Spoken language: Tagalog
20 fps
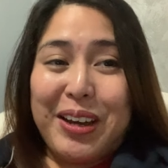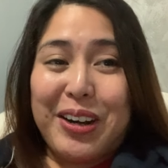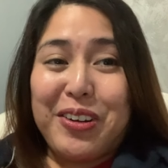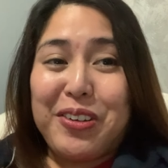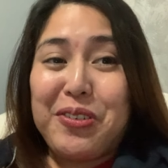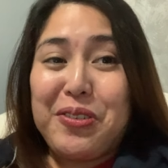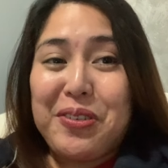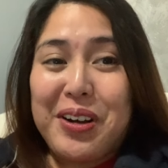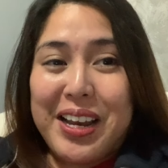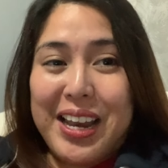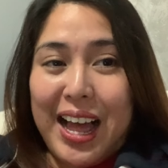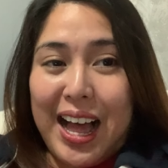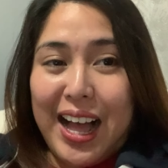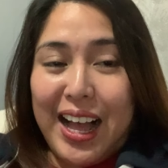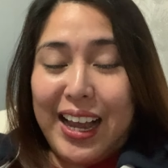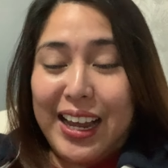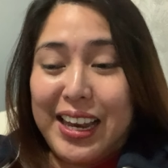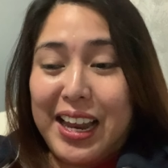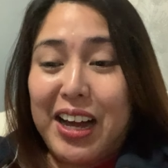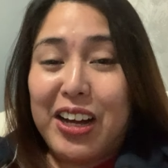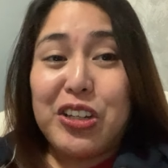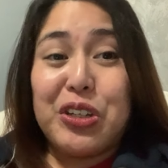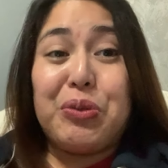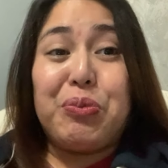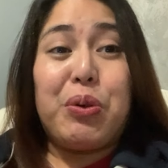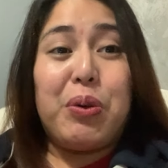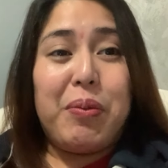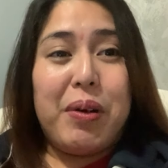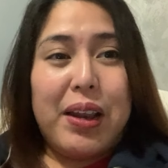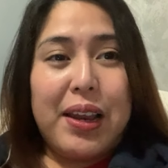pero kung wala, kailangan
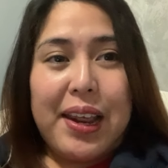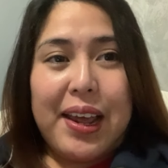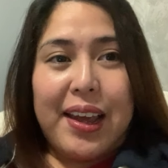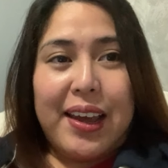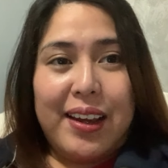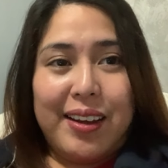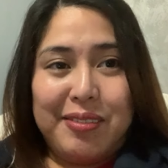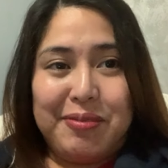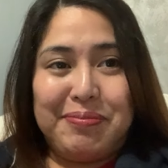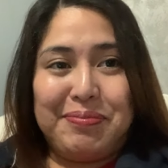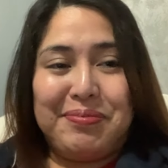yung bumili.